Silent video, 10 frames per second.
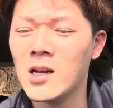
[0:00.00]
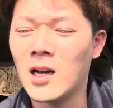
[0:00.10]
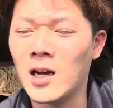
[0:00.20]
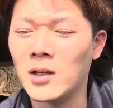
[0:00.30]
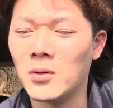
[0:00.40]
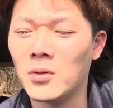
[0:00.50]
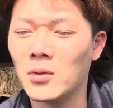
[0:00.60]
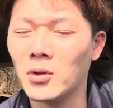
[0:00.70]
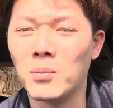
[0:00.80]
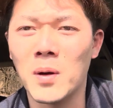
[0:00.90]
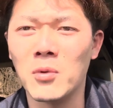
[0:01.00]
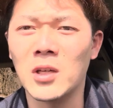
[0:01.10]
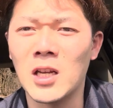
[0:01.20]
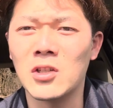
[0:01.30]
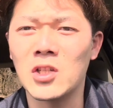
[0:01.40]
あのー、突破もい
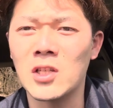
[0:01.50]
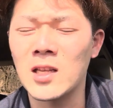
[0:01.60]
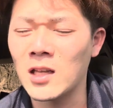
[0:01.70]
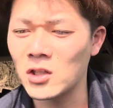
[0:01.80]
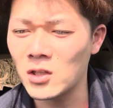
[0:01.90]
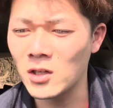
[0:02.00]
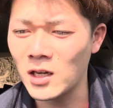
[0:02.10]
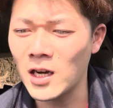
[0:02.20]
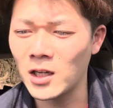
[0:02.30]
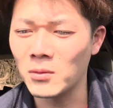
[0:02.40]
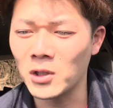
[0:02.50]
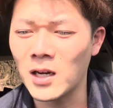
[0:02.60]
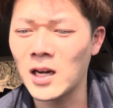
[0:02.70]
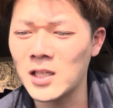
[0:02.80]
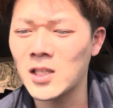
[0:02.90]
けるし、戦術理解度も
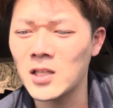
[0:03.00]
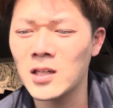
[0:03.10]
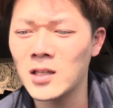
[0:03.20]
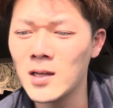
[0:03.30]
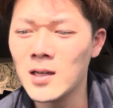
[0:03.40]
高いし、